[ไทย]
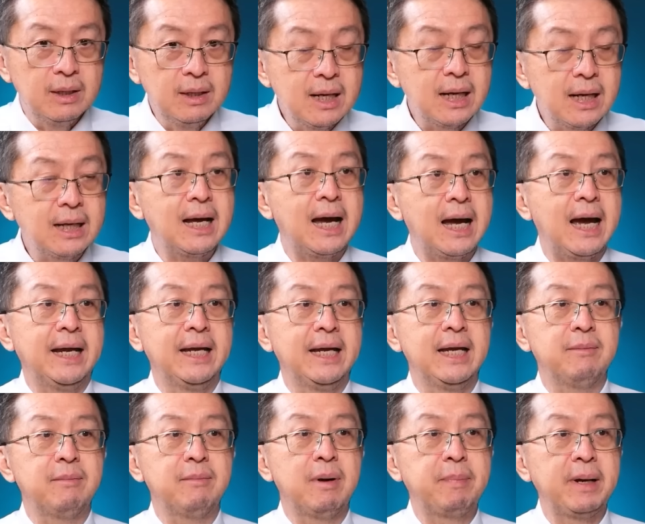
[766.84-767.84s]
เงื่อนไข
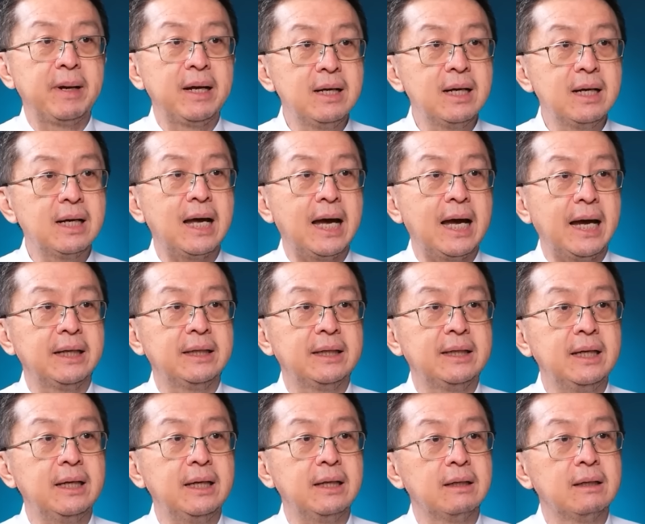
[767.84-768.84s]
เนี่ยมันเป็นเงื่อนไข
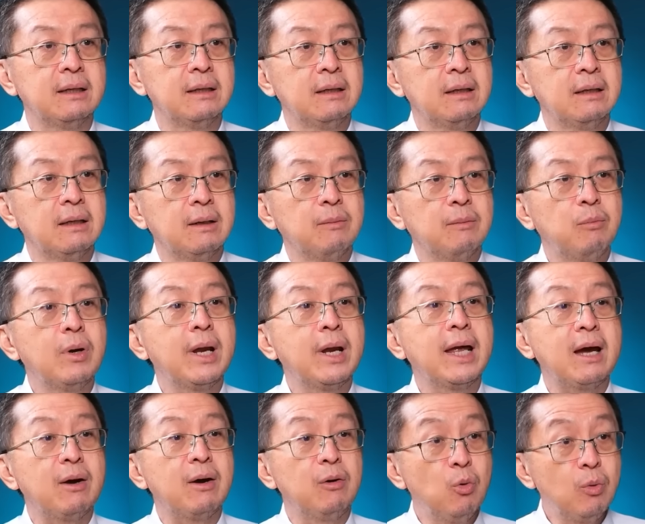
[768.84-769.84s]
ที่พูด
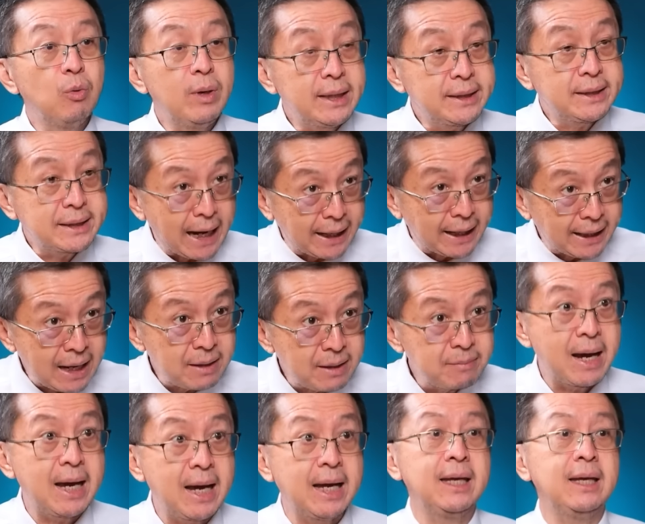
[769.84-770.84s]
ง่ายๆลูกหนี้จ่ายได้
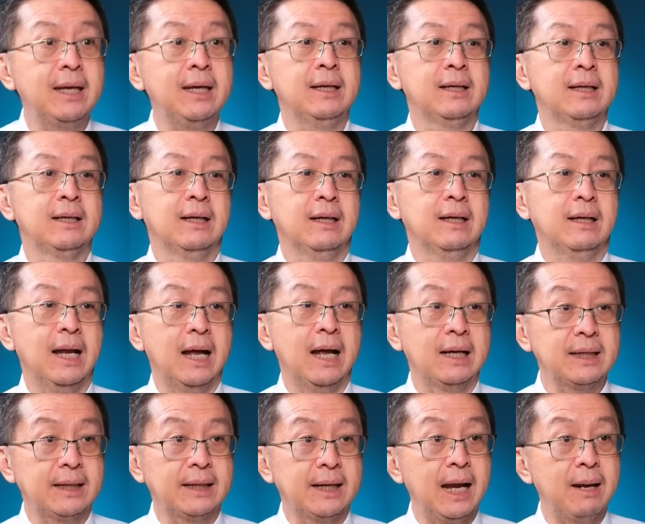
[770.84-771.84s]
ไหมหลั
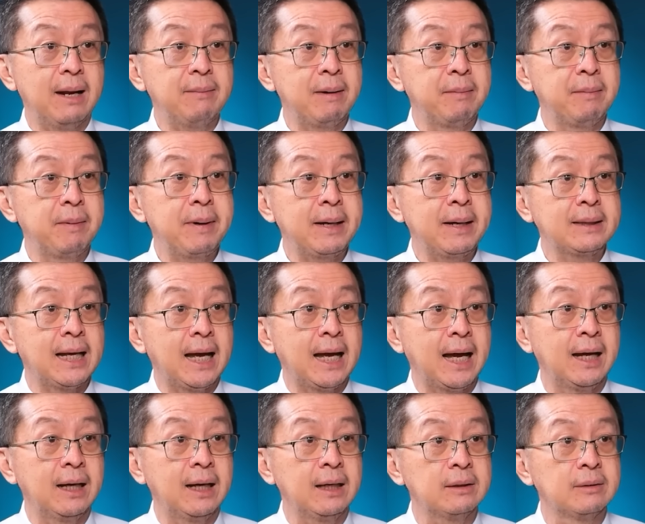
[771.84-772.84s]
งจากได้รับคำพิพาก
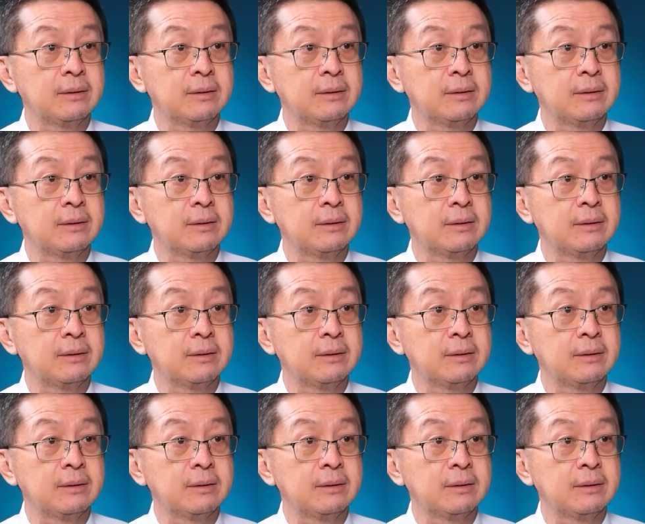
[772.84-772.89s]
ษา